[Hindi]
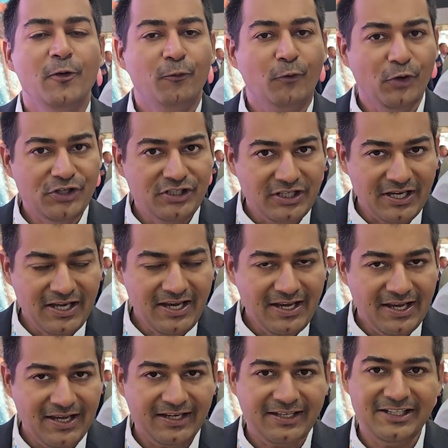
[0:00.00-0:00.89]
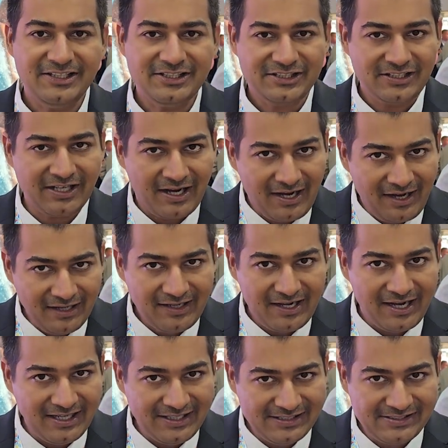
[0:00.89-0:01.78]
वो ये है कि स्टार
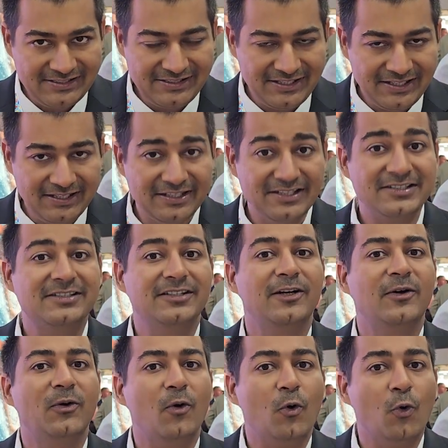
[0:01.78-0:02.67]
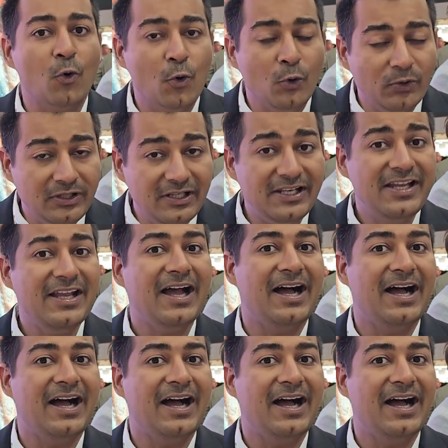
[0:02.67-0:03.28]
आई इज़ द ओनली